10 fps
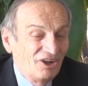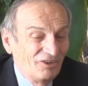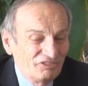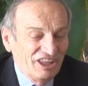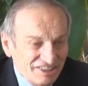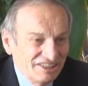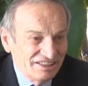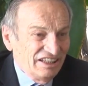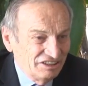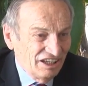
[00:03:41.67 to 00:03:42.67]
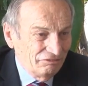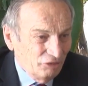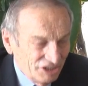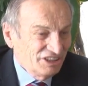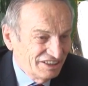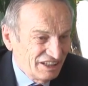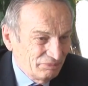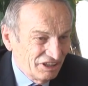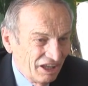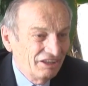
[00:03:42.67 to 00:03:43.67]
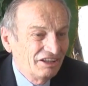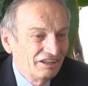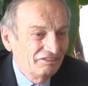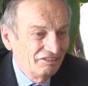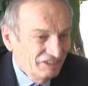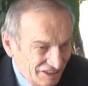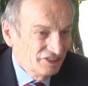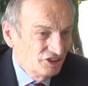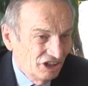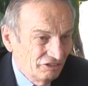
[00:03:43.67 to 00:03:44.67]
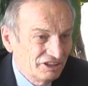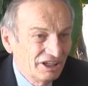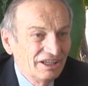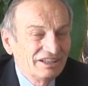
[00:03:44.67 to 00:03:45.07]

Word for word: Und das ist das Erfolgsrezept der Wissenschaft,